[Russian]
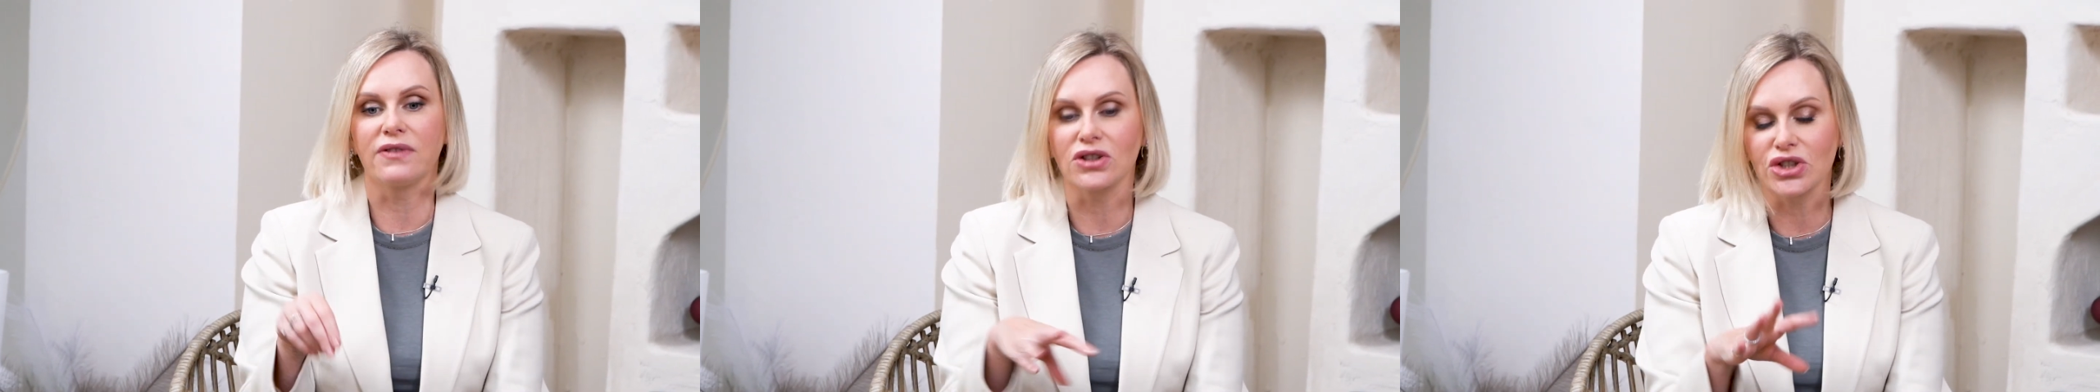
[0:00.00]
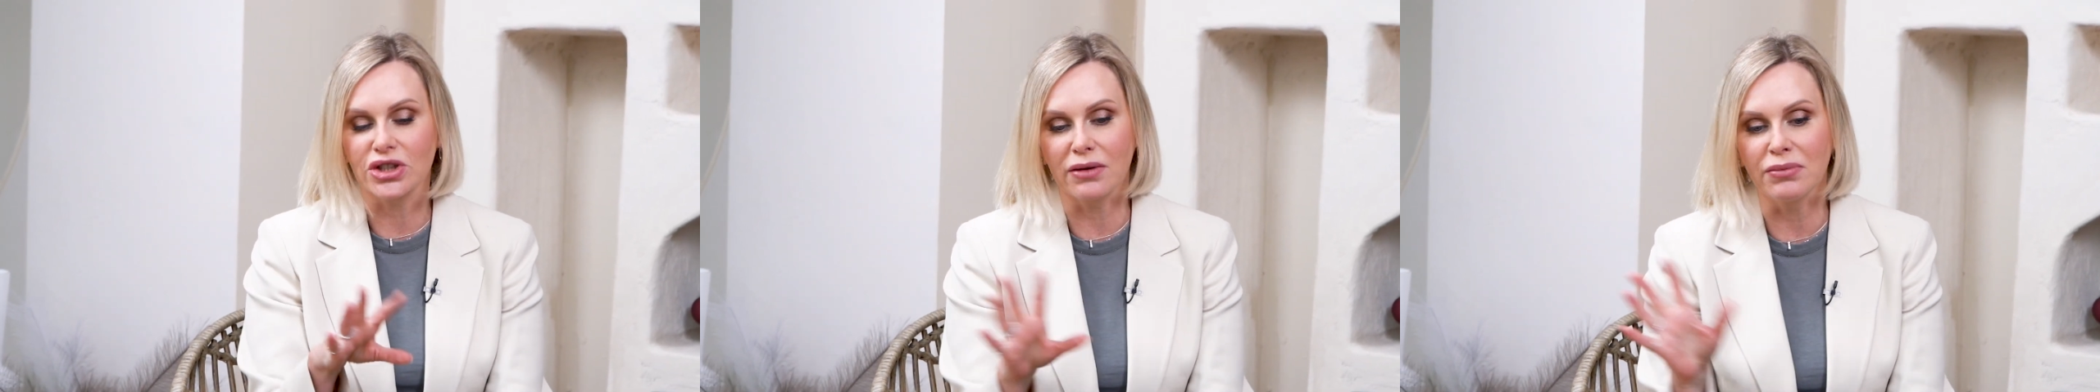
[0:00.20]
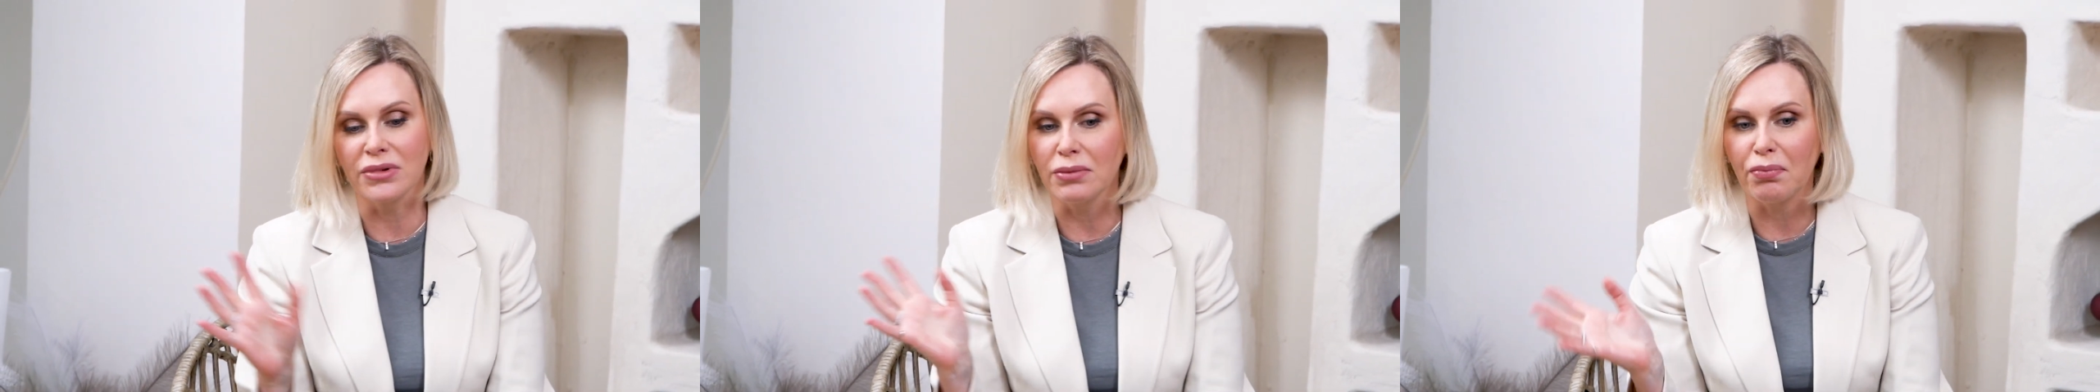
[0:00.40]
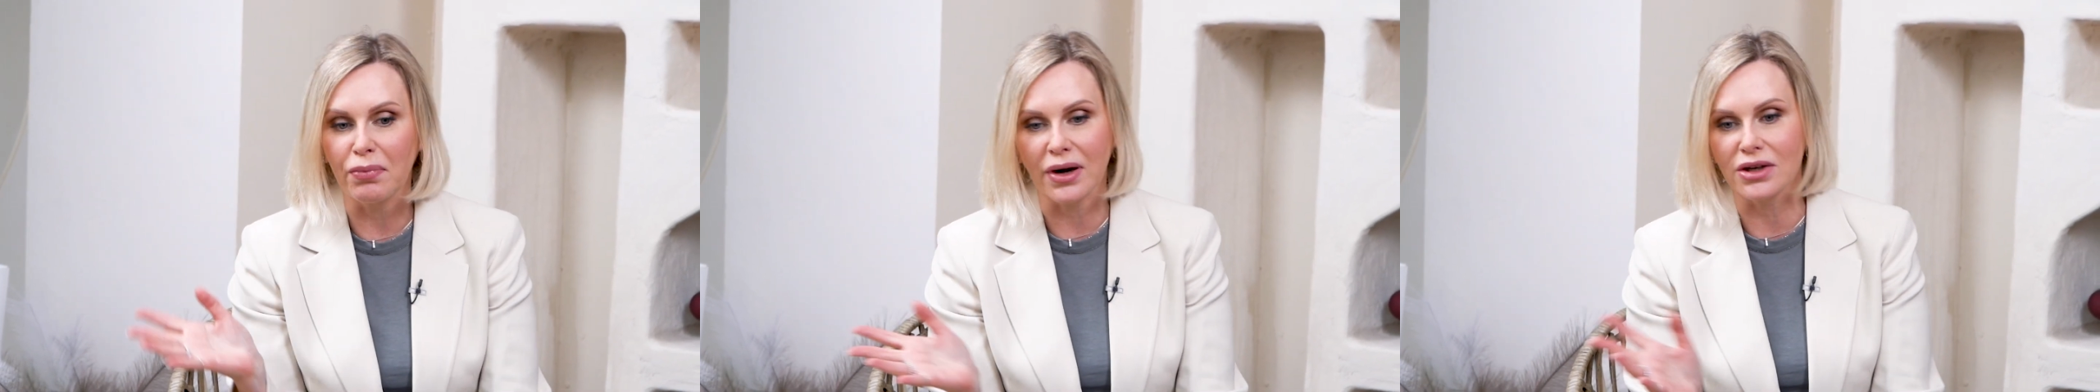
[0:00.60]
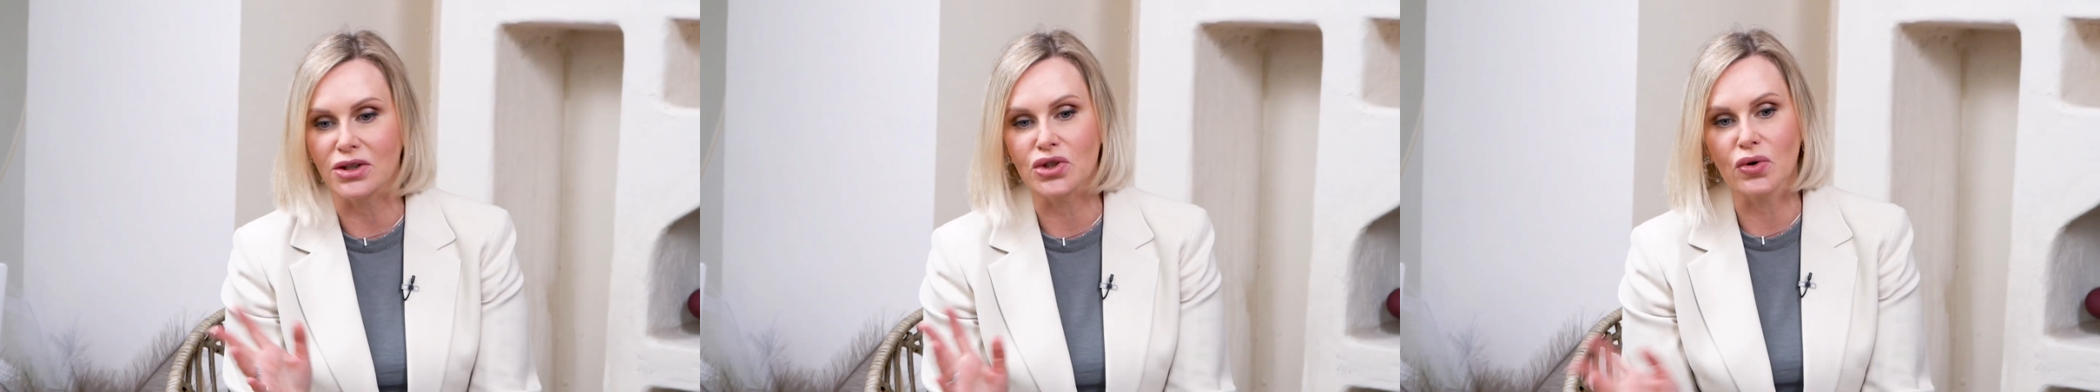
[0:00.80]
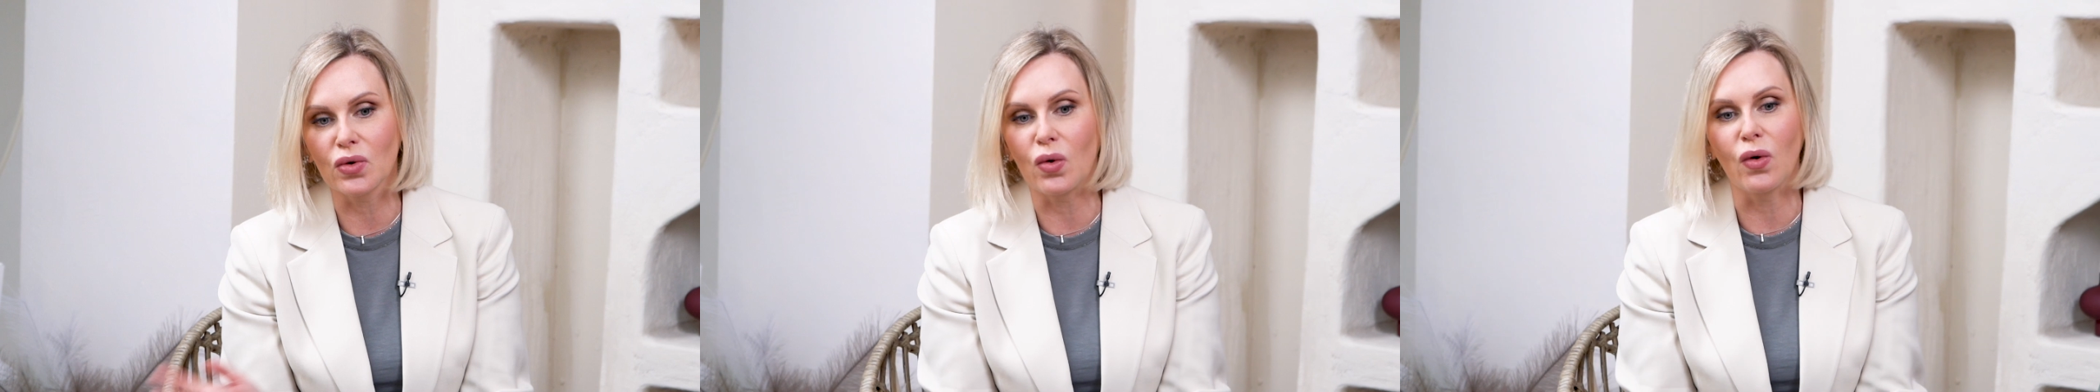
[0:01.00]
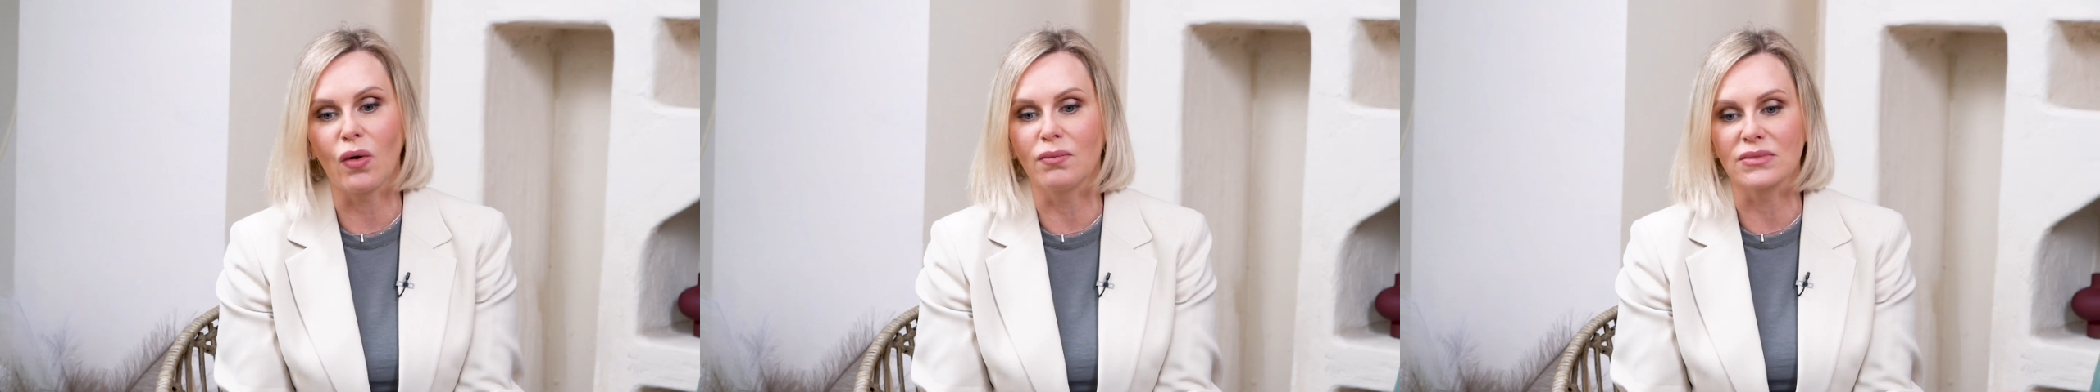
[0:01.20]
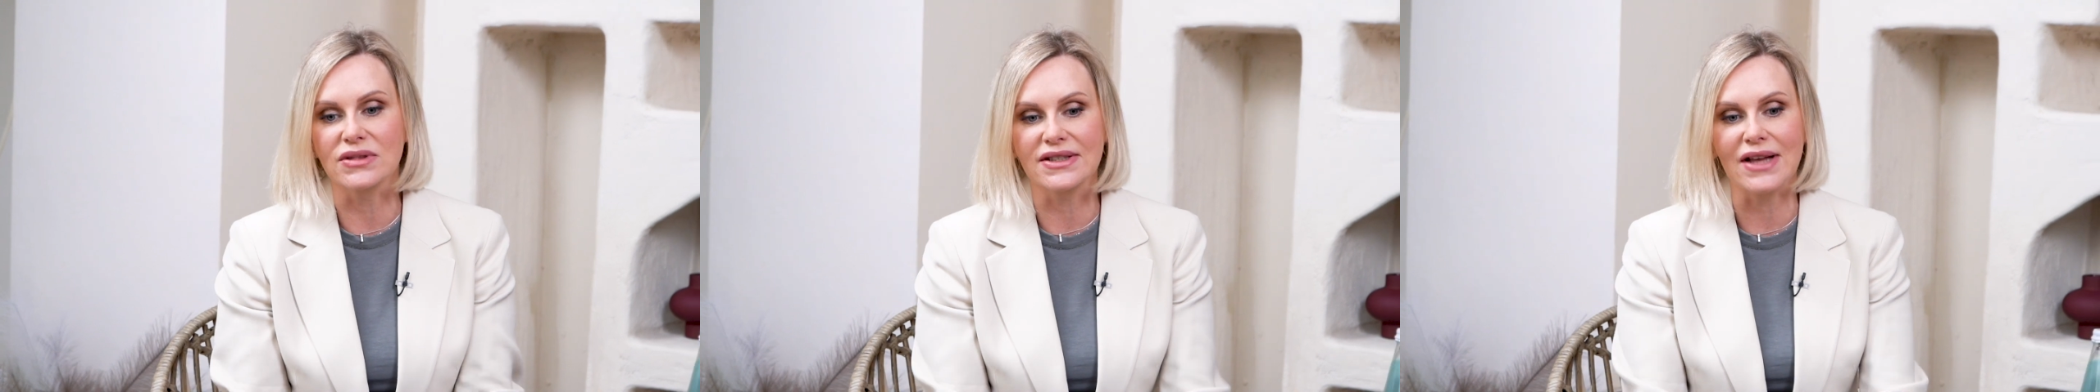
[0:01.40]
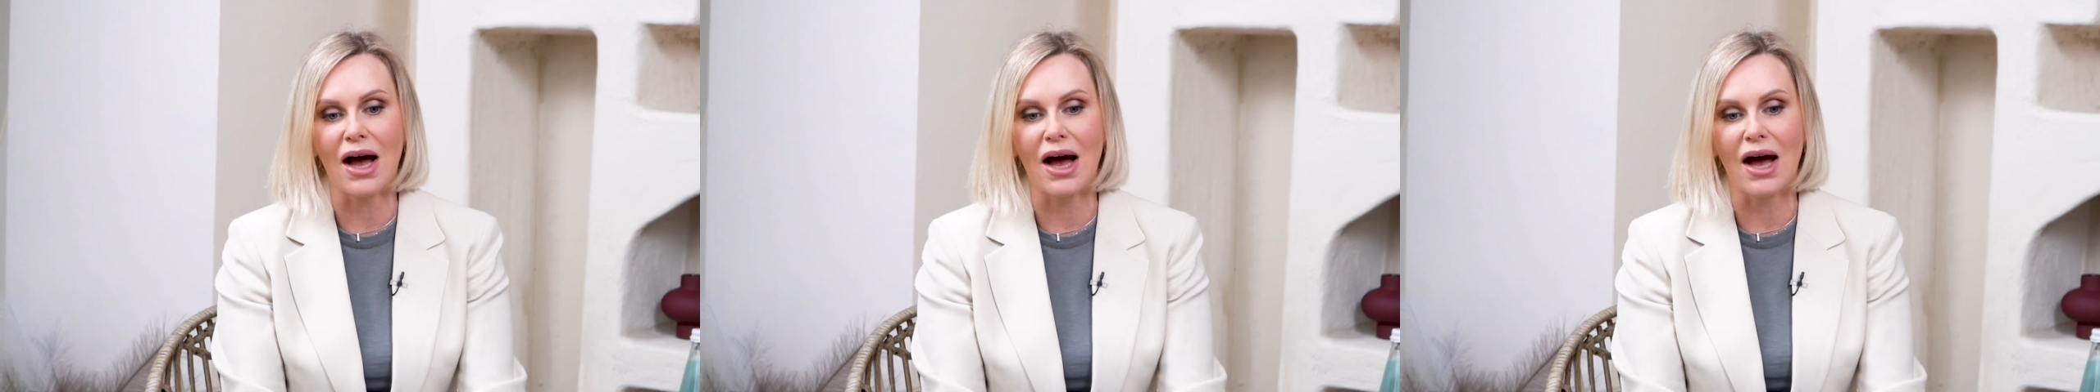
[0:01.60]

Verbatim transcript: волшебным порошком